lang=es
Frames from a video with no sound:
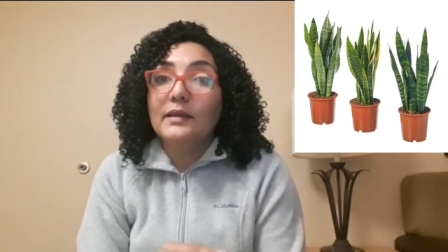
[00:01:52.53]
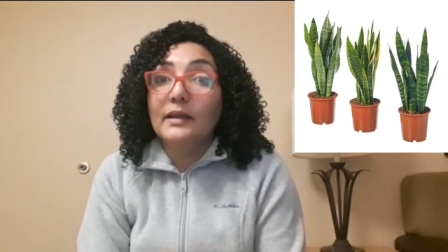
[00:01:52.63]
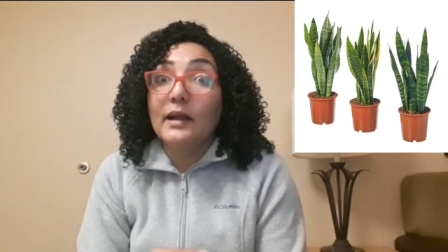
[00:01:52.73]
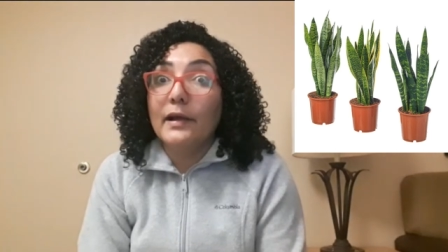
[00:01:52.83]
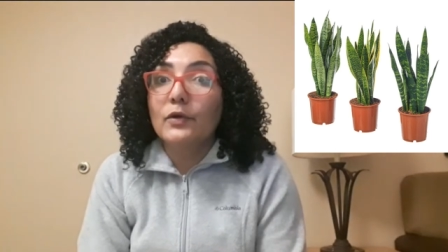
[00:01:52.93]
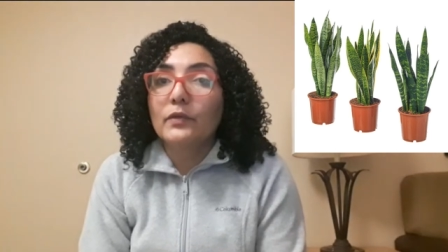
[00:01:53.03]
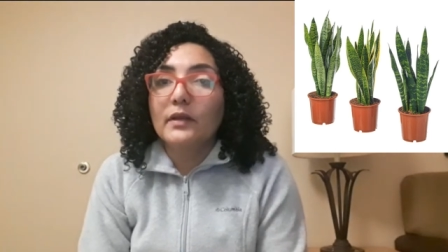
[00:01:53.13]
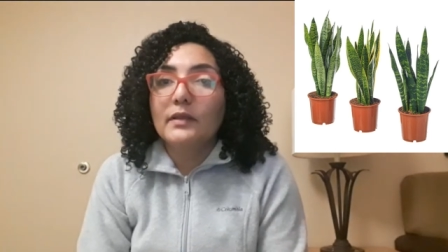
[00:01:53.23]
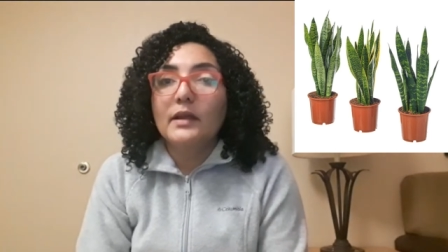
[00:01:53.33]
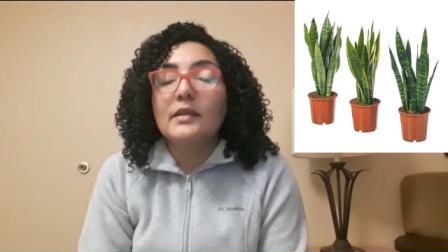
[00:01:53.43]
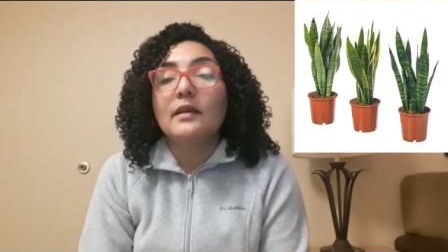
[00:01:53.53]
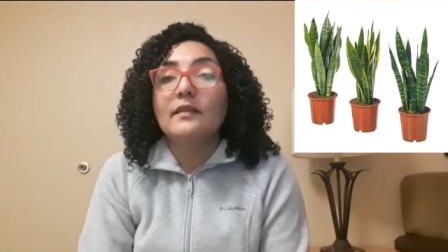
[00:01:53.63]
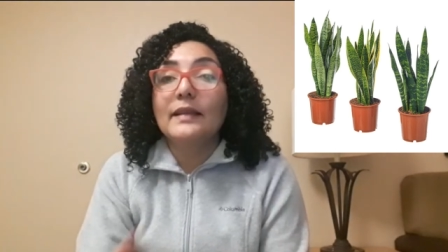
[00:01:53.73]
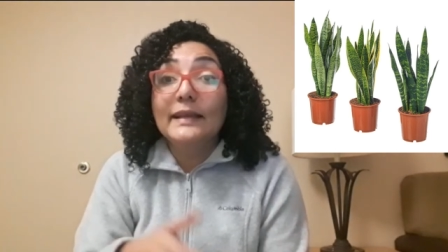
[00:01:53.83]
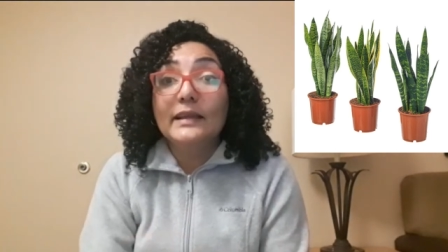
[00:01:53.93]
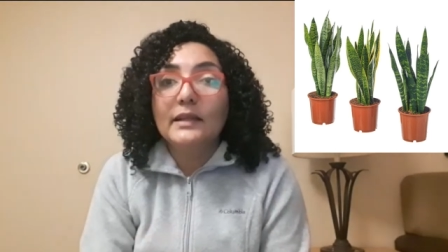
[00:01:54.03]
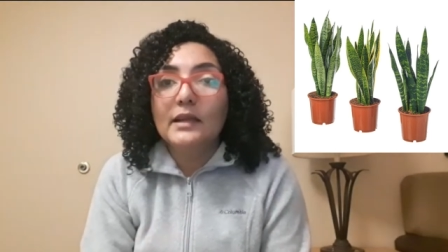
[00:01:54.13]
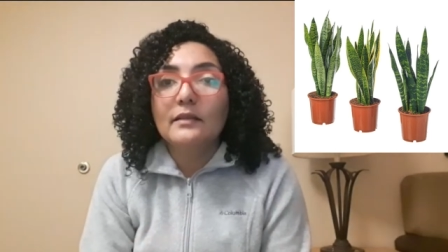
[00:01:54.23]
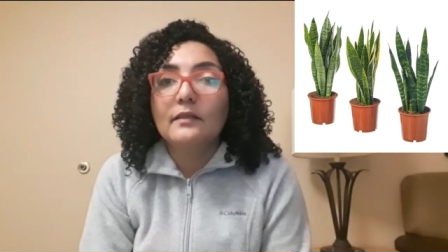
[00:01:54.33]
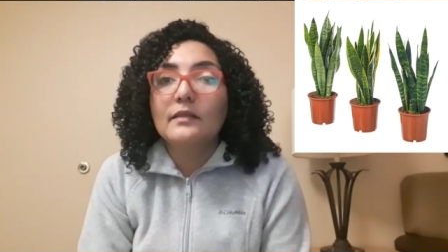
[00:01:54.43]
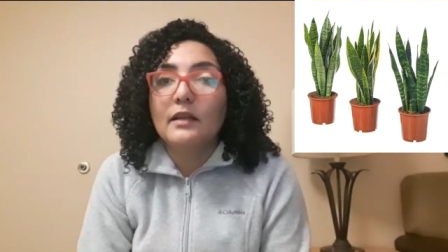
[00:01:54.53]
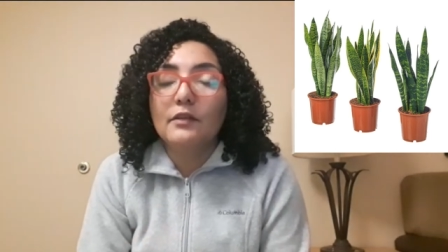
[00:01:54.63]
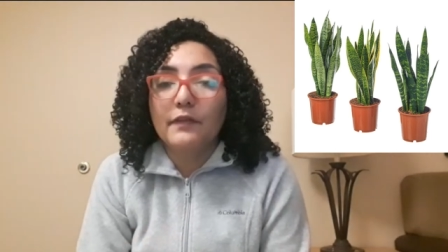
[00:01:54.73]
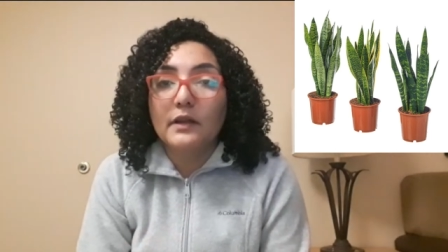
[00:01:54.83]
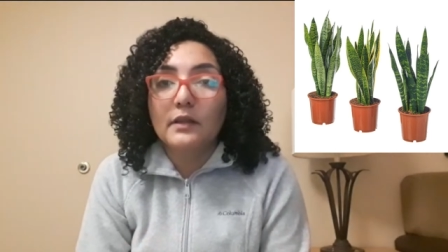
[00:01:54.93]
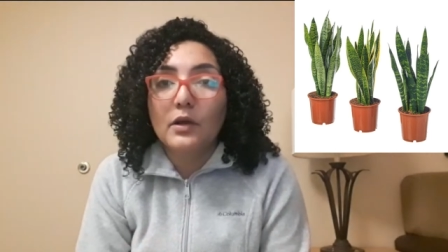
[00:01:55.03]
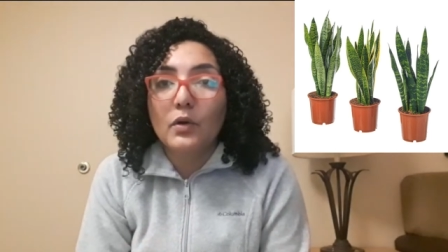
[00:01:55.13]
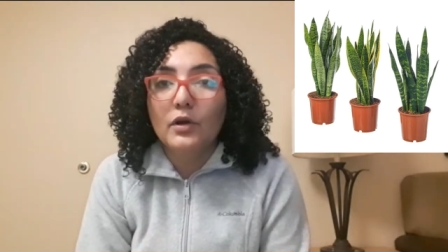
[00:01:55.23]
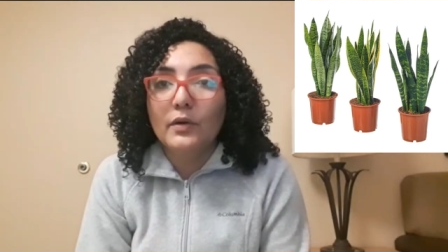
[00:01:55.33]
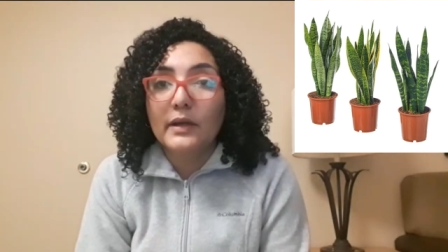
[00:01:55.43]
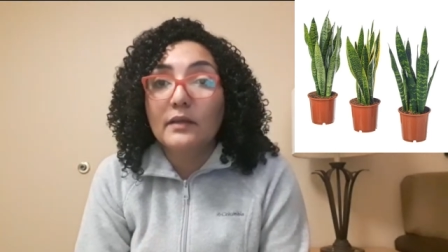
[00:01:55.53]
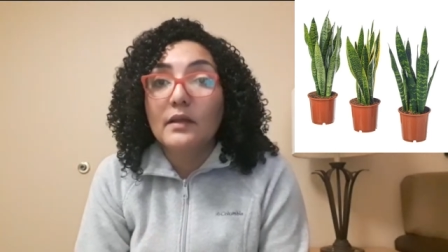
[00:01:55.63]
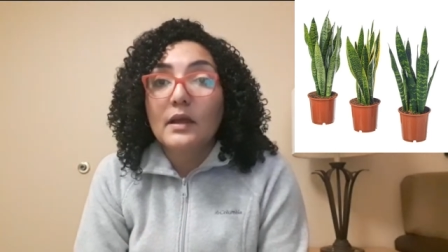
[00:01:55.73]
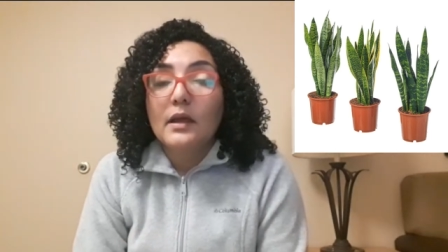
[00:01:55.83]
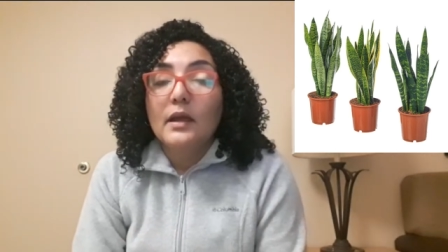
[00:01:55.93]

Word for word: tienen algunas de ellas líneas de diferentes colores.